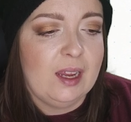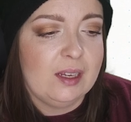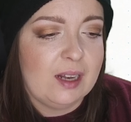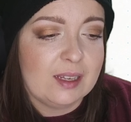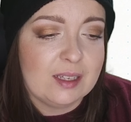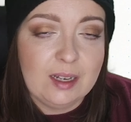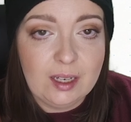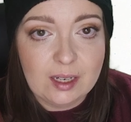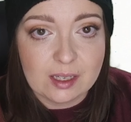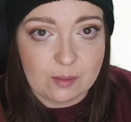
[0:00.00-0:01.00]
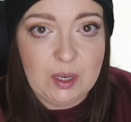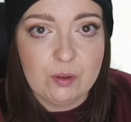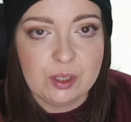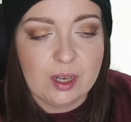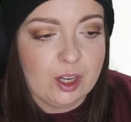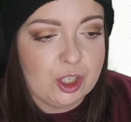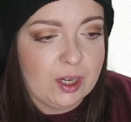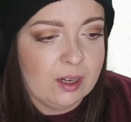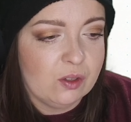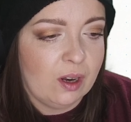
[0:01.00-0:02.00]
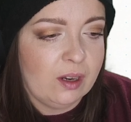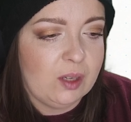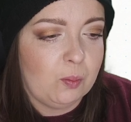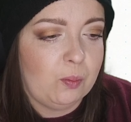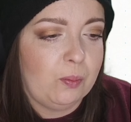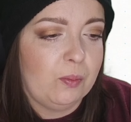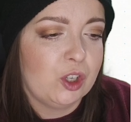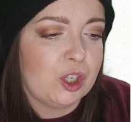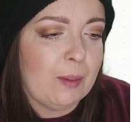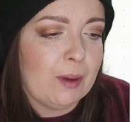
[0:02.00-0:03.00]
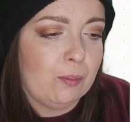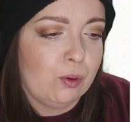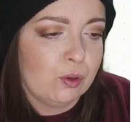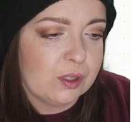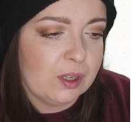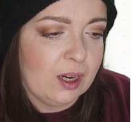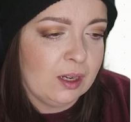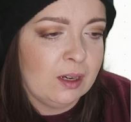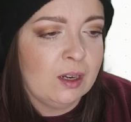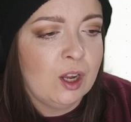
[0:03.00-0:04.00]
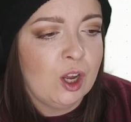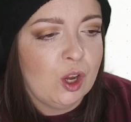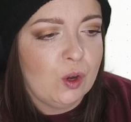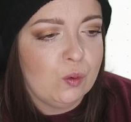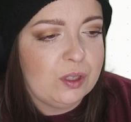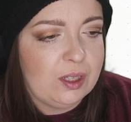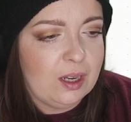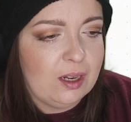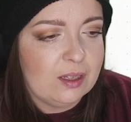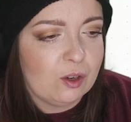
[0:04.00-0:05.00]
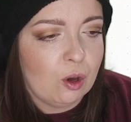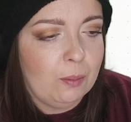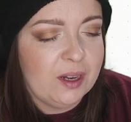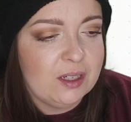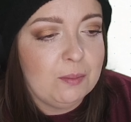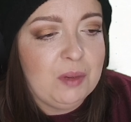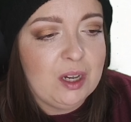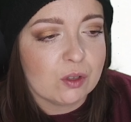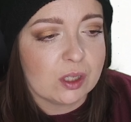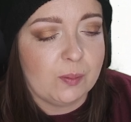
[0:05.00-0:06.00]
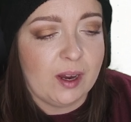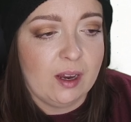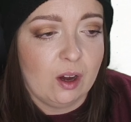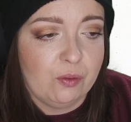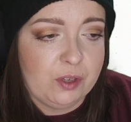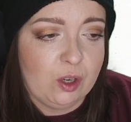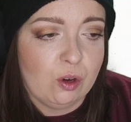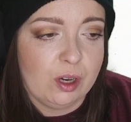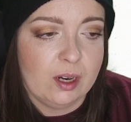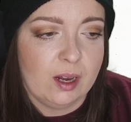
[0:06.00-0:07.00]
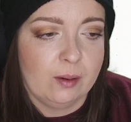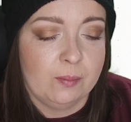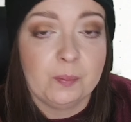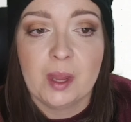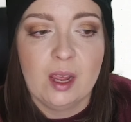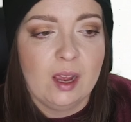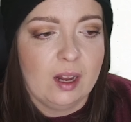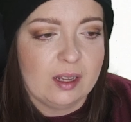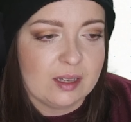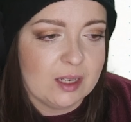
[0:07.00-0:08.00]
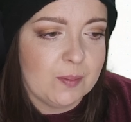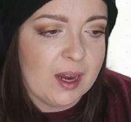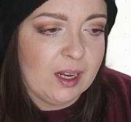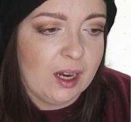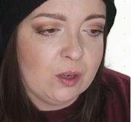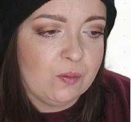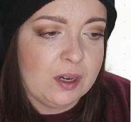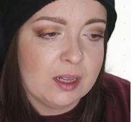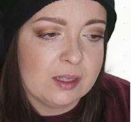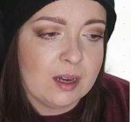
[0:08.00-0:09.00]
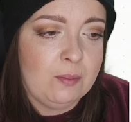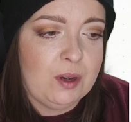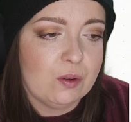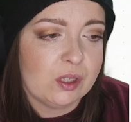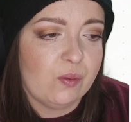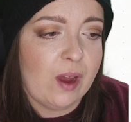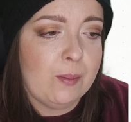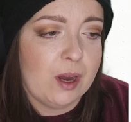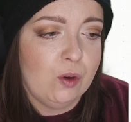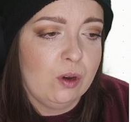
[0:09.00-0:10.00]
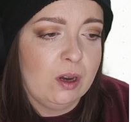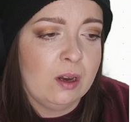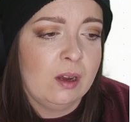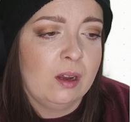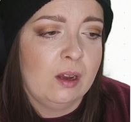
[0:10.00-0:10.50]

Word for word: Ich lasse nicht das Minuszeichen stehen, sondern ich schreibe ein Pluszeichen hin und ziehe diese komplette Minus 2 auf die Koordinaten. Das heißt, meine Rechnung wird jetzt sein, minus 2 mal 0